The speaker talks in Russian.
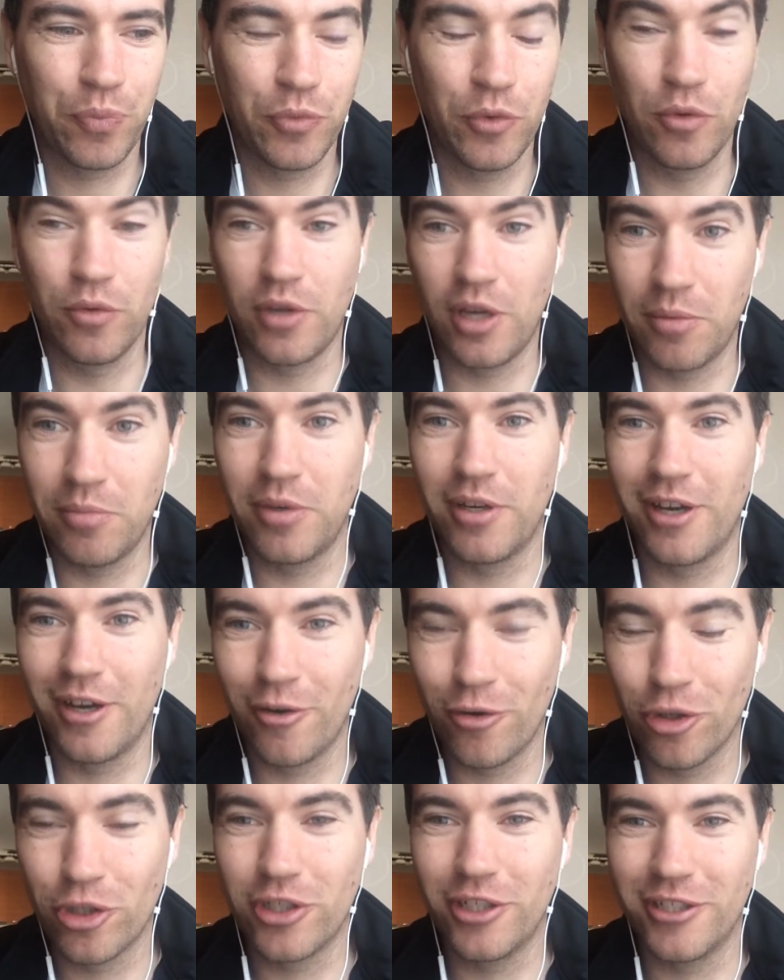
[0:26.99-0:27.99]
Ну, как бы
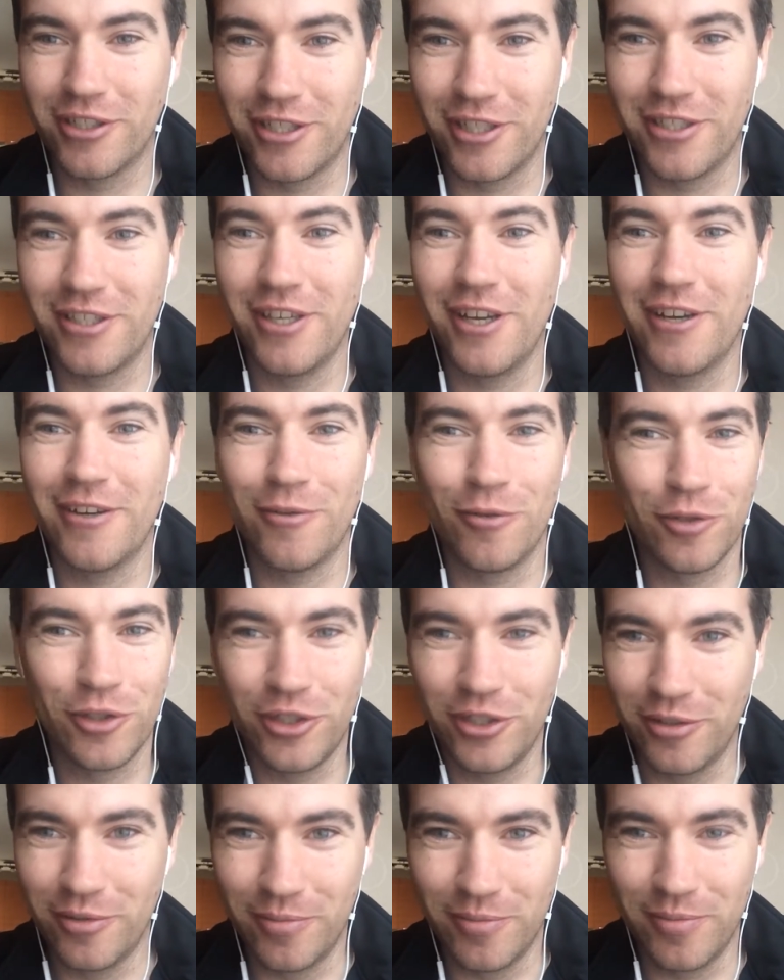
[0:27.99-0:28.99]
хорошая статья,
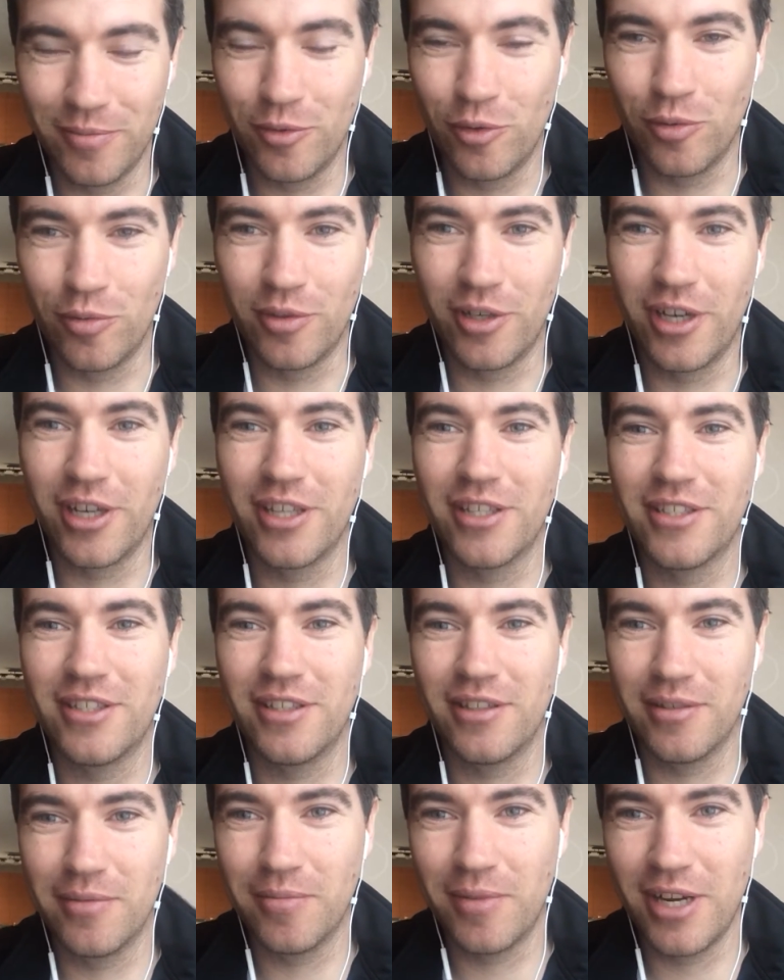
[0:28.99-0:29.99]
очень, ну,
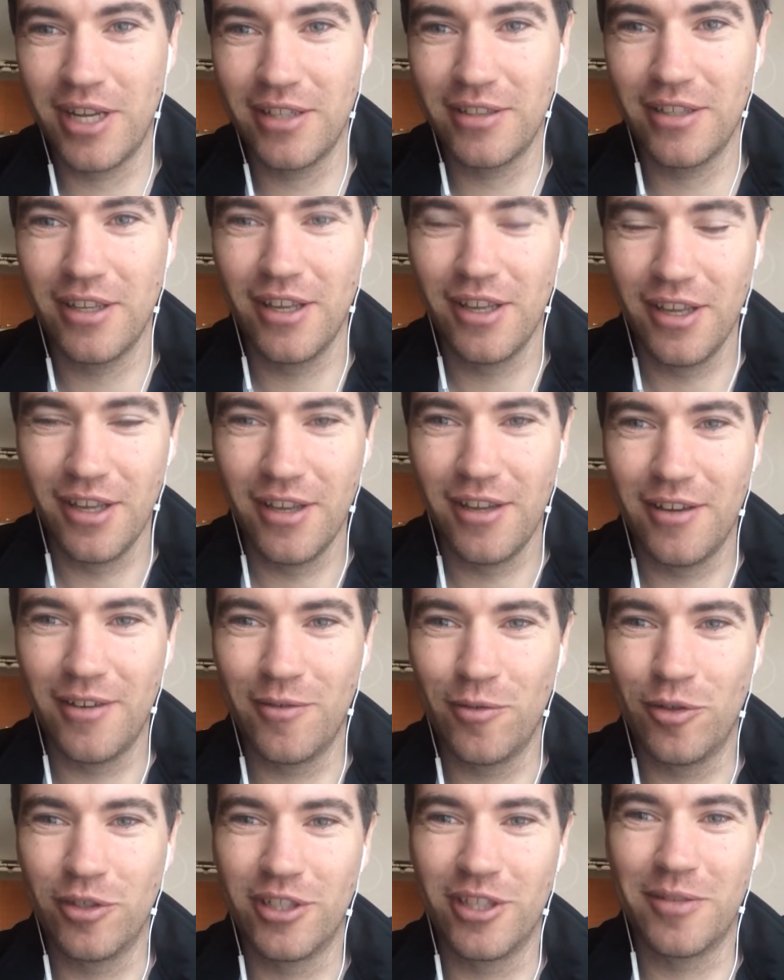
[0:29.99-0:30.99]
драгоценный брат –
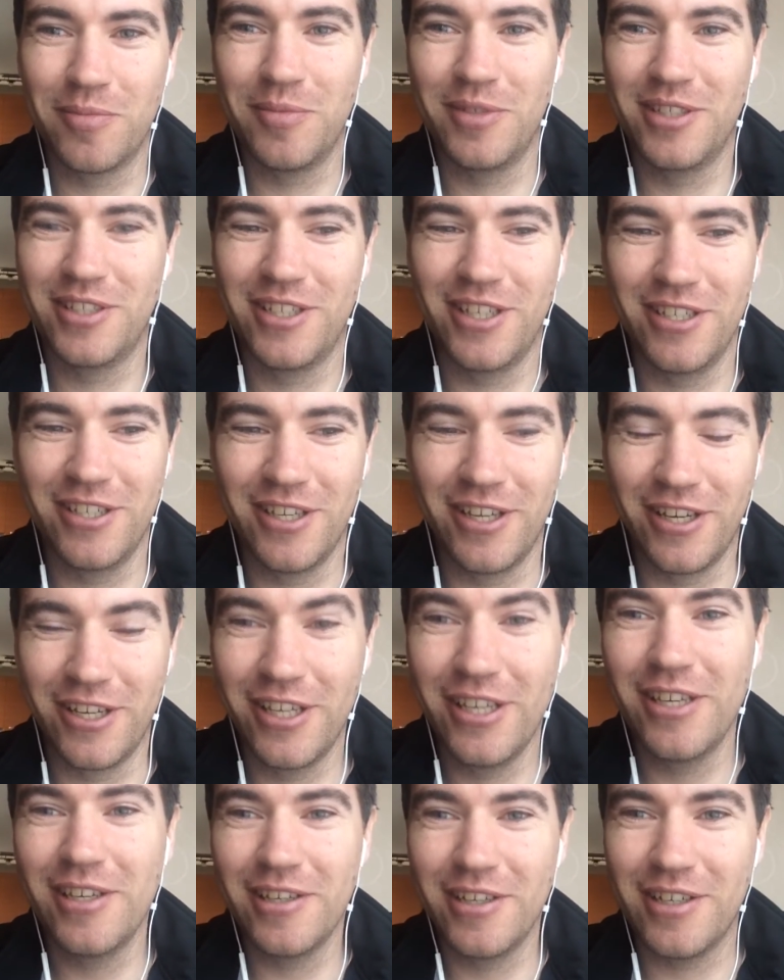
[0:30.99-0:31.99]
вот этот миссионер.
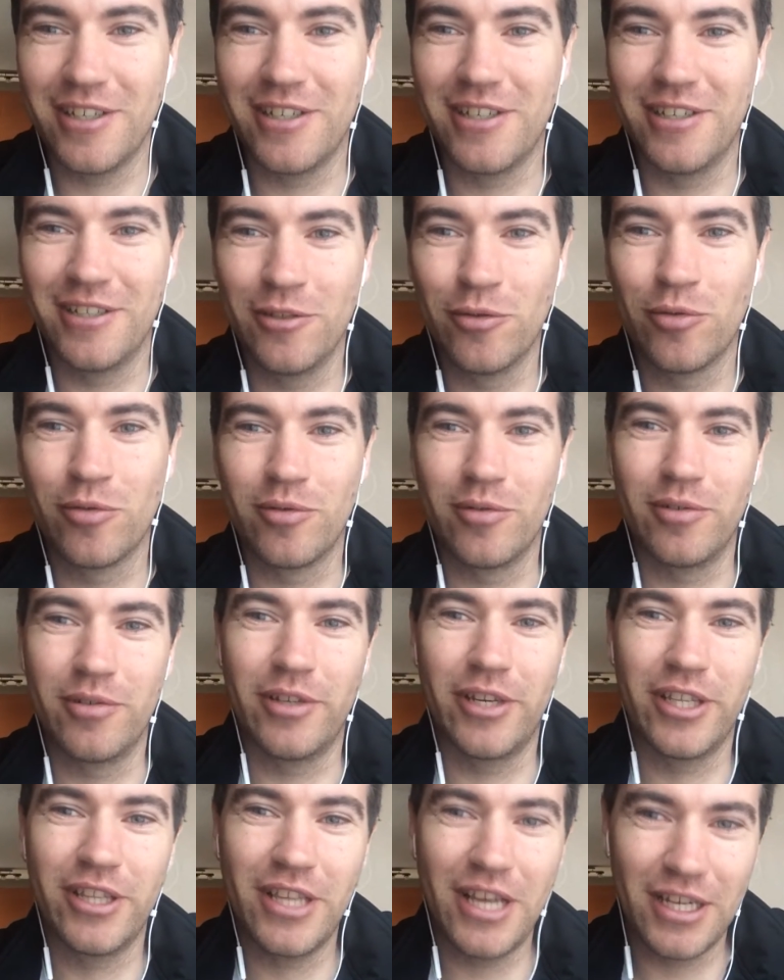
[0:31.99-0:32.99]
И, э, ну,
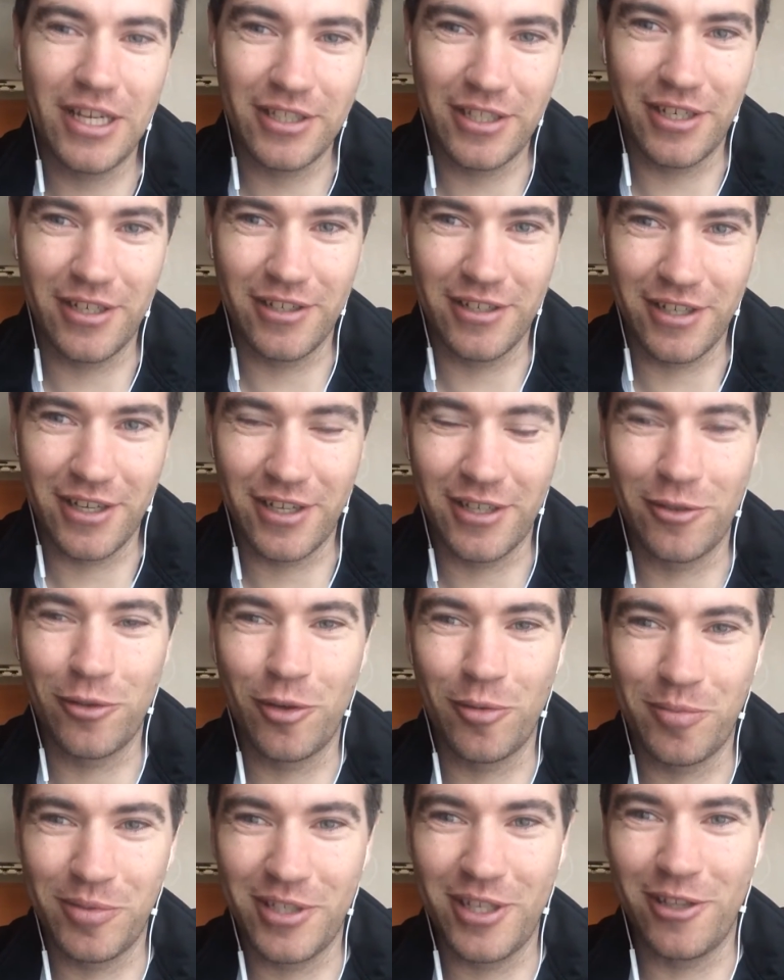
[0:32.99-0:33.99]
редактор,
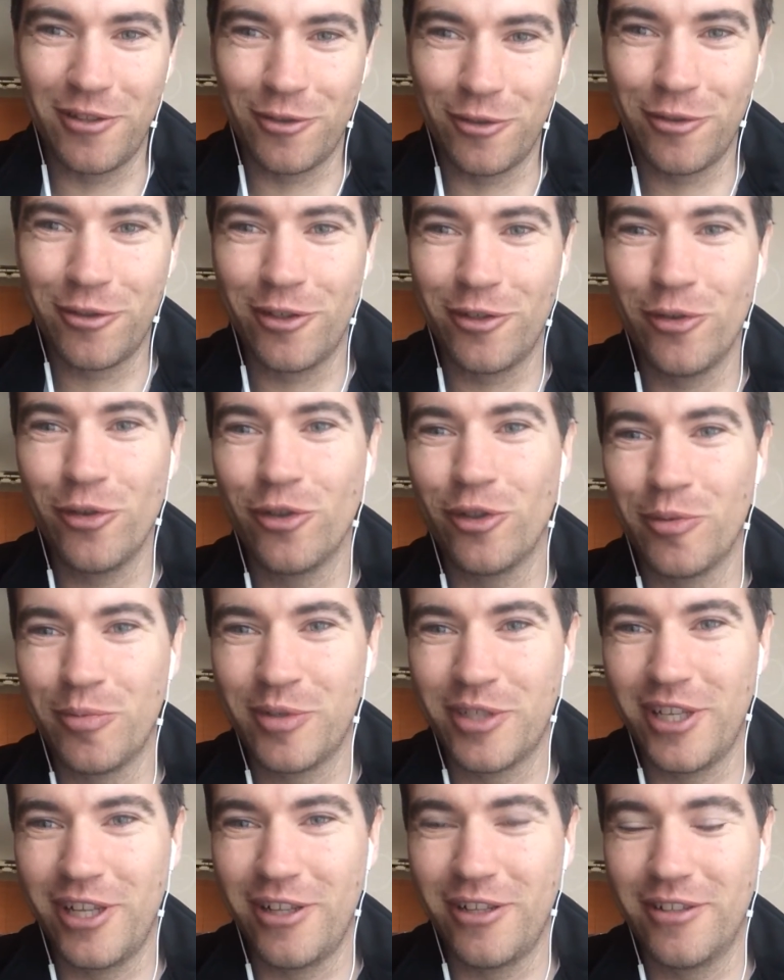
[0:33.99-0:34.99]
который писал эту статью,
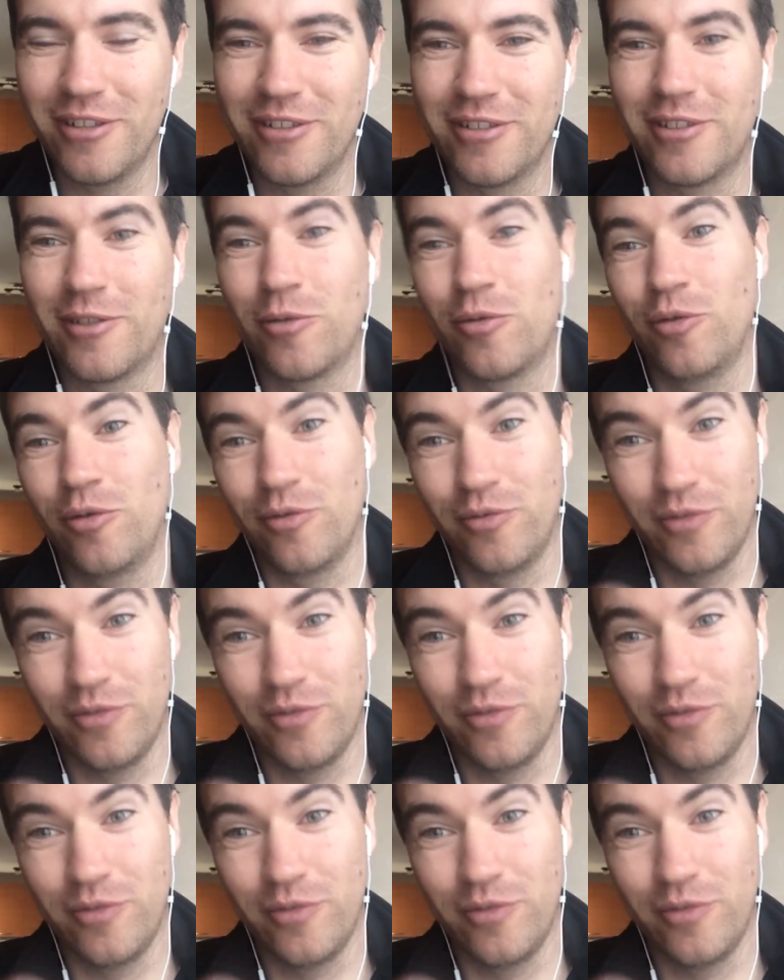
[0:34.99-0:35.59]
написал такую